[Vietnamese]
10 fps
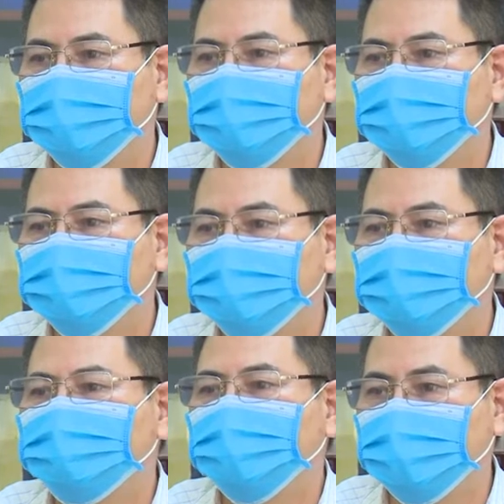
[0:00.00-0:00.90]
khi mà mình
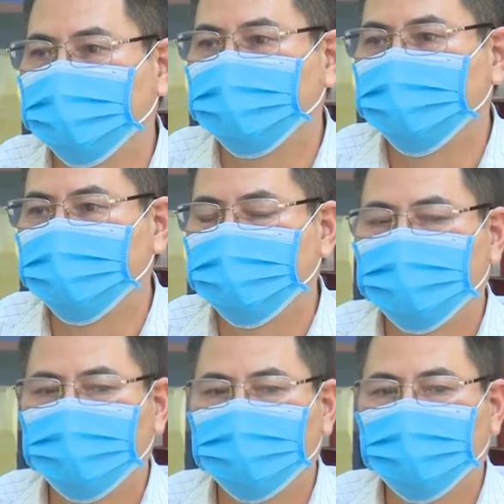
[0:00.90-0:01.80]
mất việc làm
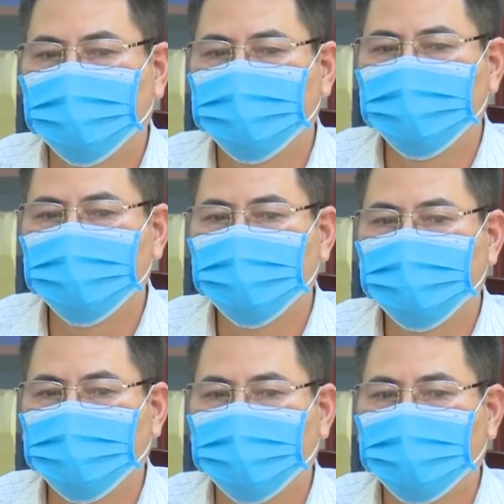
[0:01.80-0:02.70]
ờ, cũng như
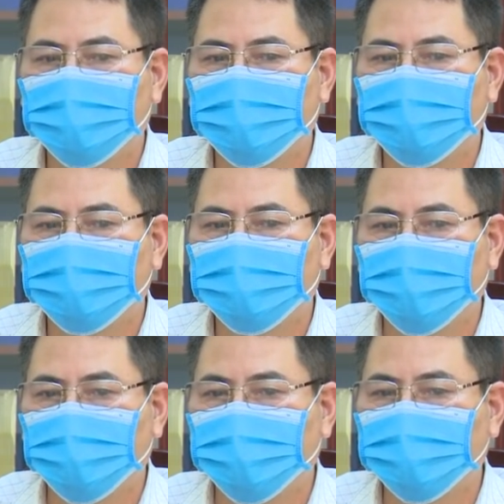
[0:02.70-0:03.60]
là
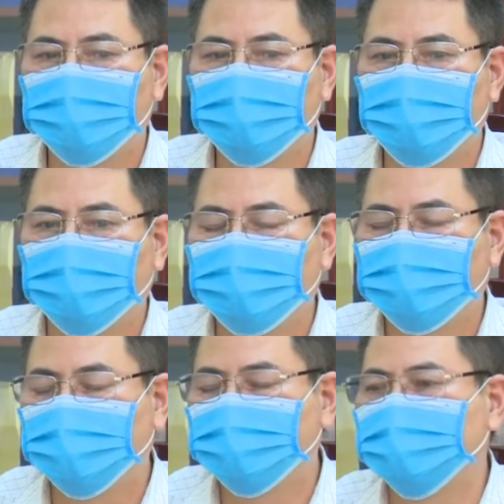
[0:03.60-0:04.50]
phải thực hiện
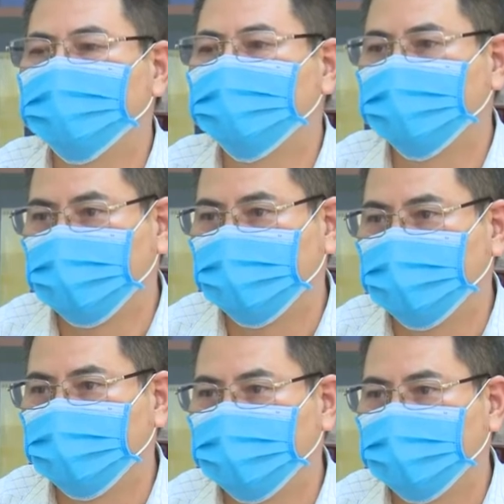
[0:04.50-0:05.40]
công tác chuyển đổi ngành
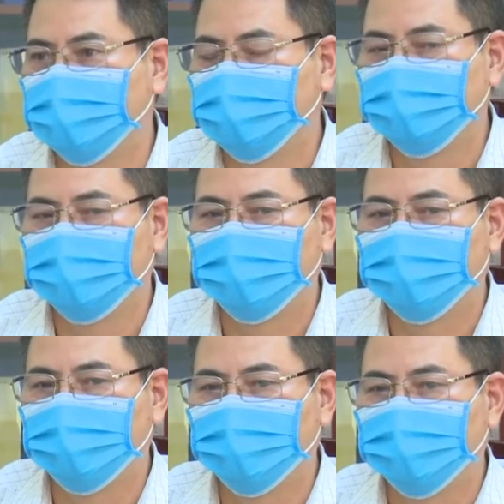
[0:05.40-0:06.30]
nghề
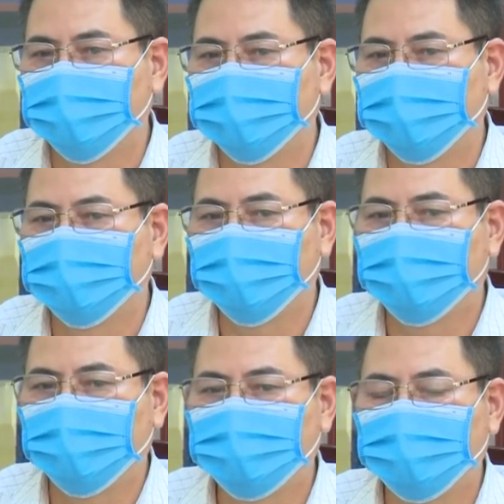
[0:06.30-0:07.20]
trong cái
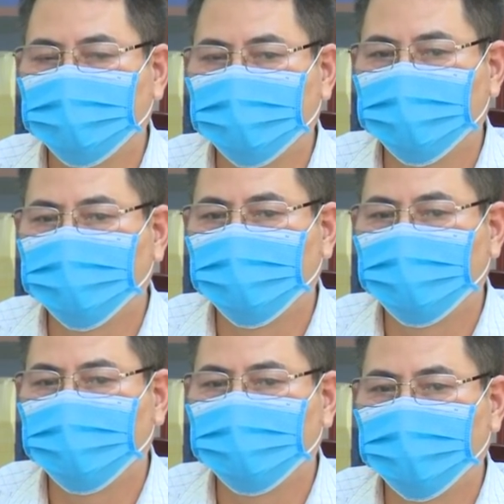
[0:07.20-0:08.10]
quá trình mà người
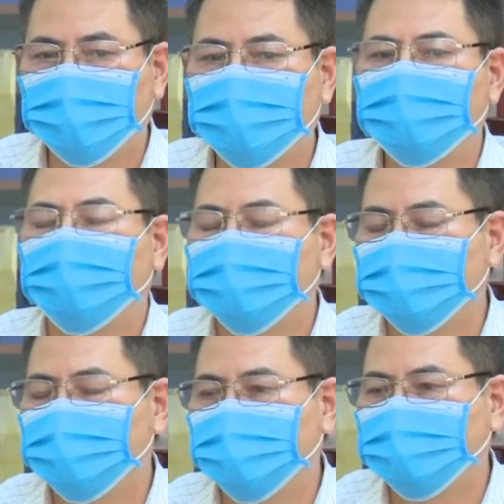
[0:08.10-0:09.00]
lao động mà được hưởng
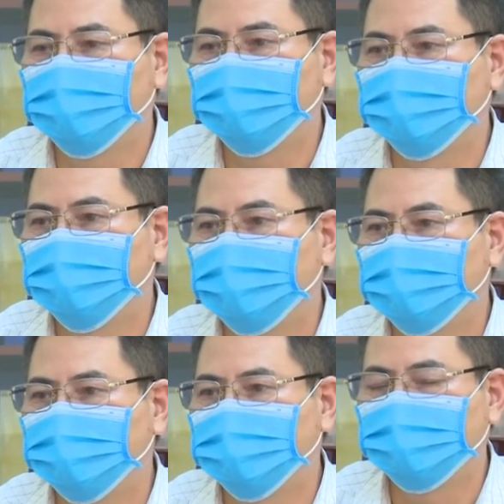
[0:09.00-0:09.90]
chính sách bảo hiểm thất
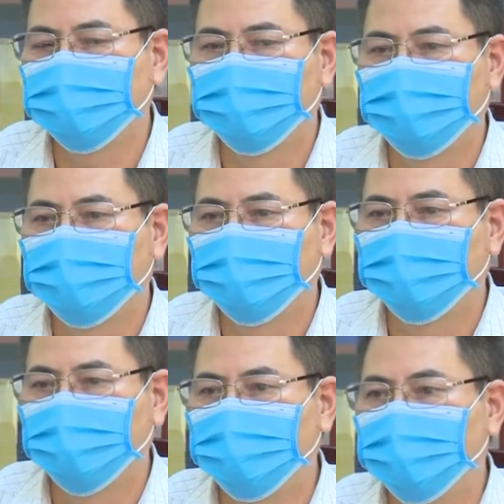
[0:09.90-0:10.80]
nghiệp ấy
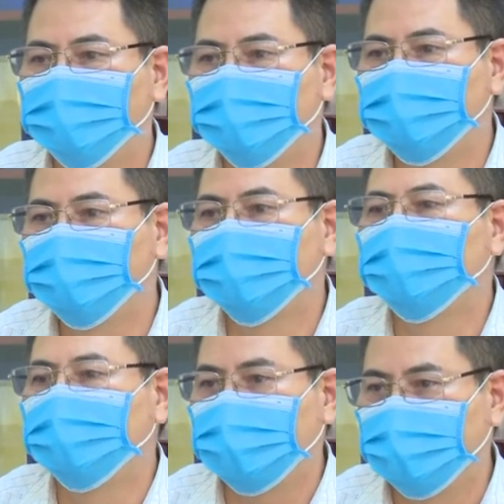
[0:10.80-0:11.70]
mà mình muốn chuyển
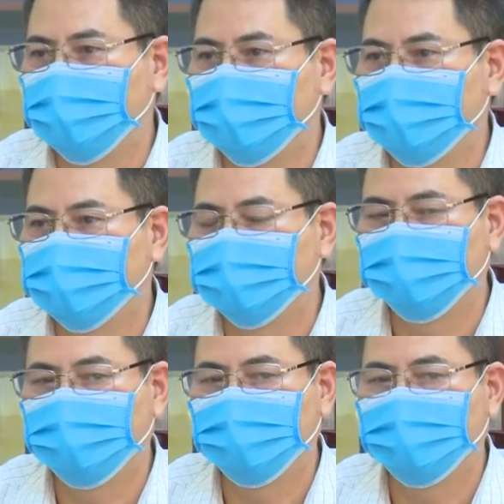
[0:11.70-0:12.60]
đổi ngành nghề khác
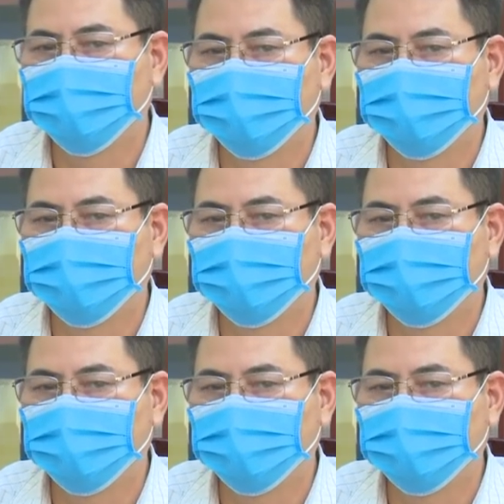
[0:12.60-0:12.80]
thì